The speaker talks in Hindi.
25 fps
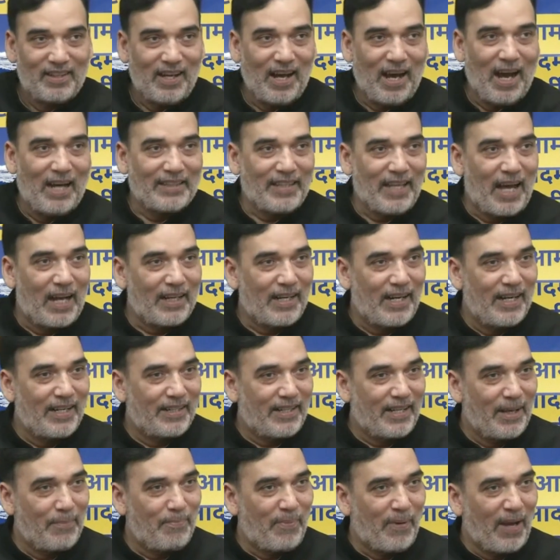आधा
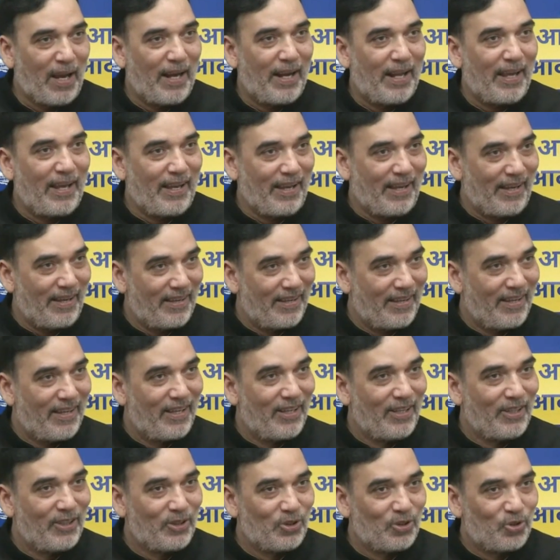घंटे पहले
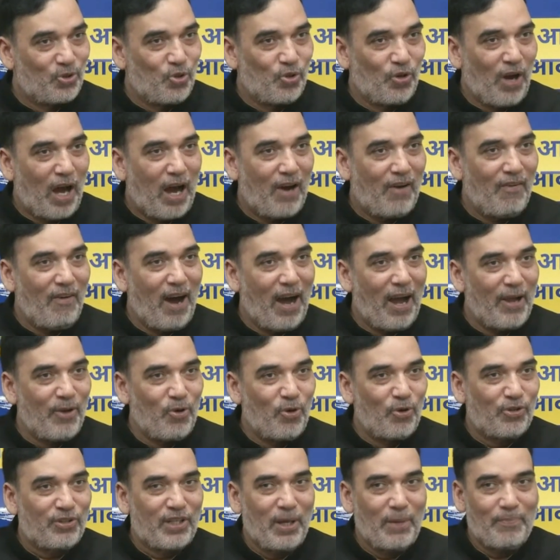चुनाव
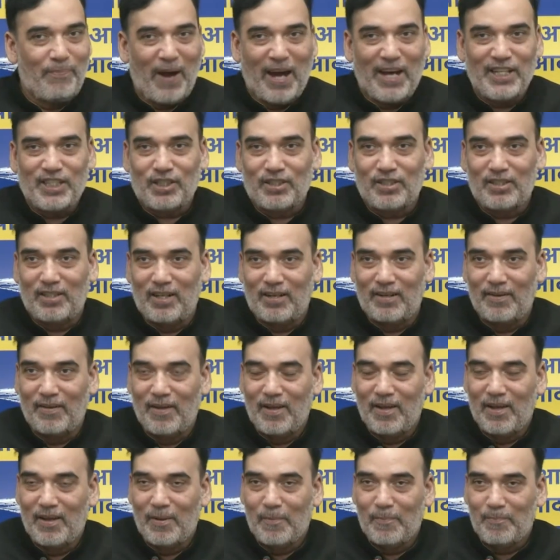आयोग के पास
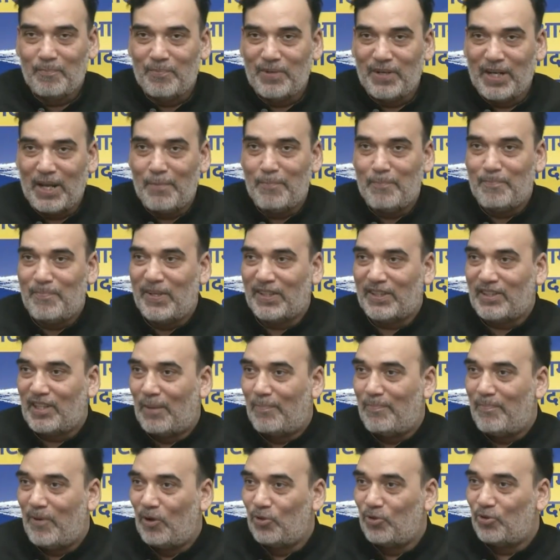प्रेम
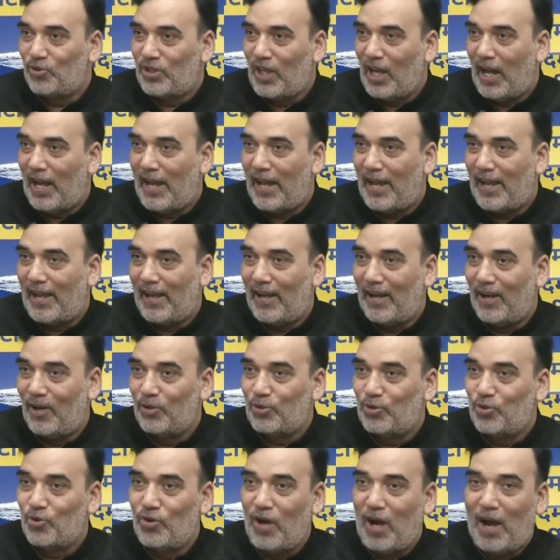पत्र पहुंचता है
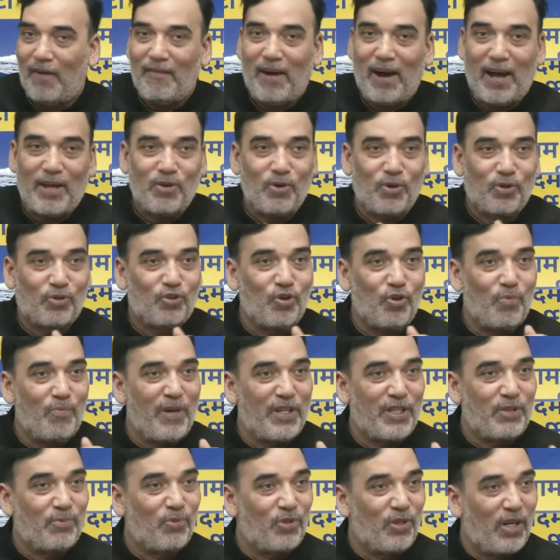और चुनाव आयोग को
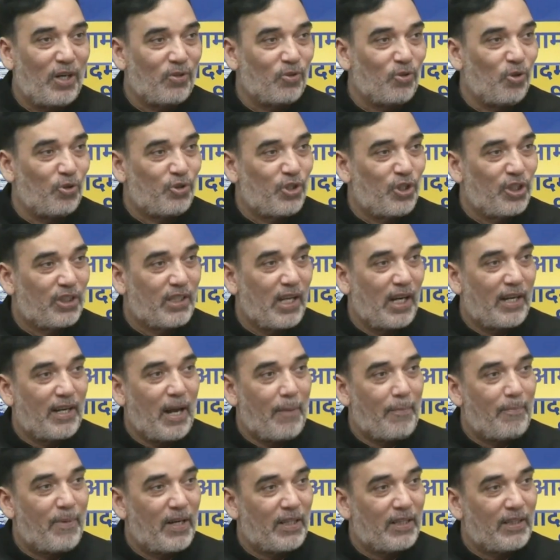मजबूरन घोषित
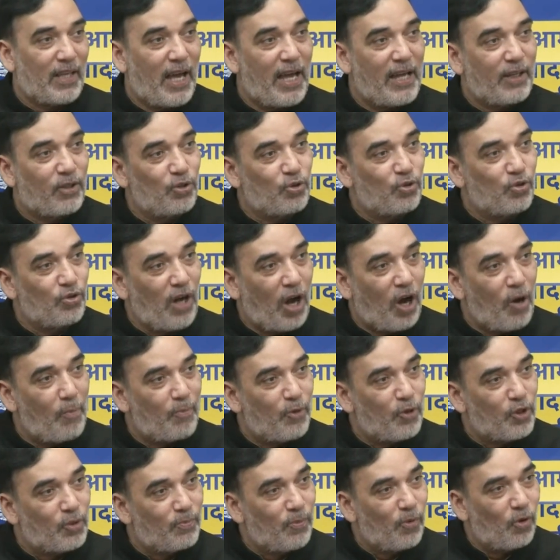करना पड़ता है कि तो चुनाव
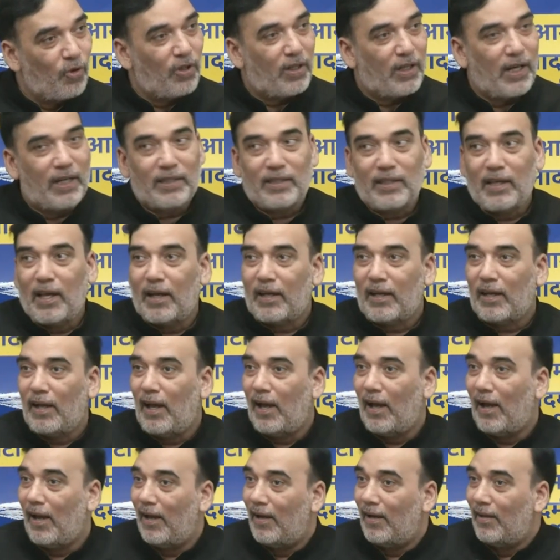पोस्टपोन कर दिया
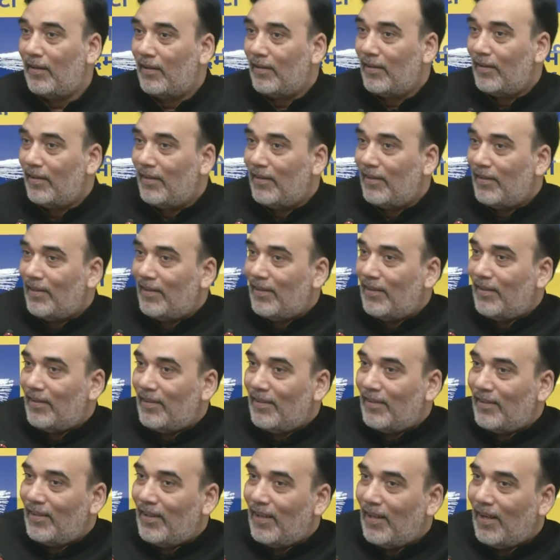गया
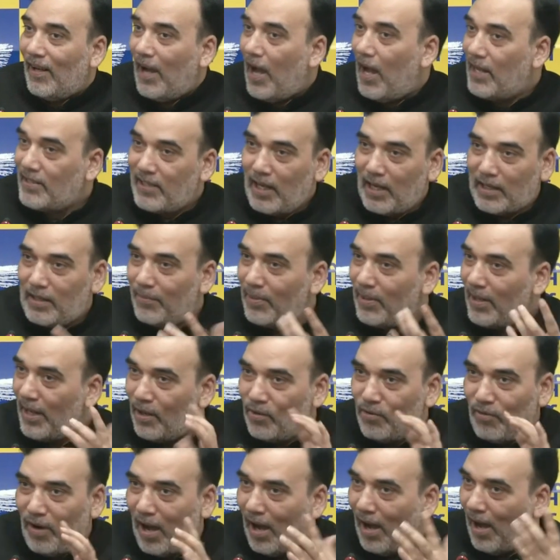ऐसा कभी
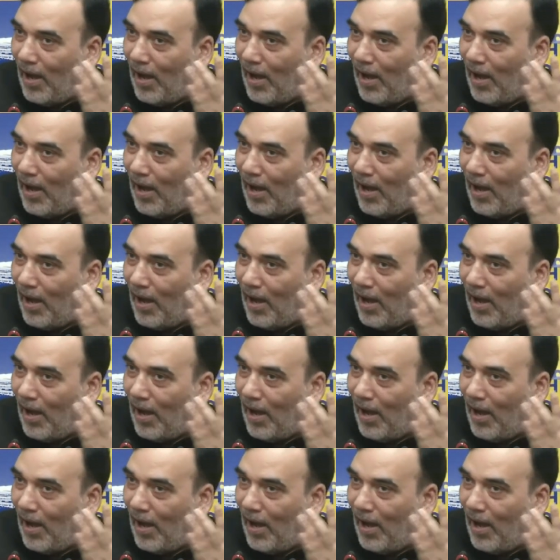नहीं हुआ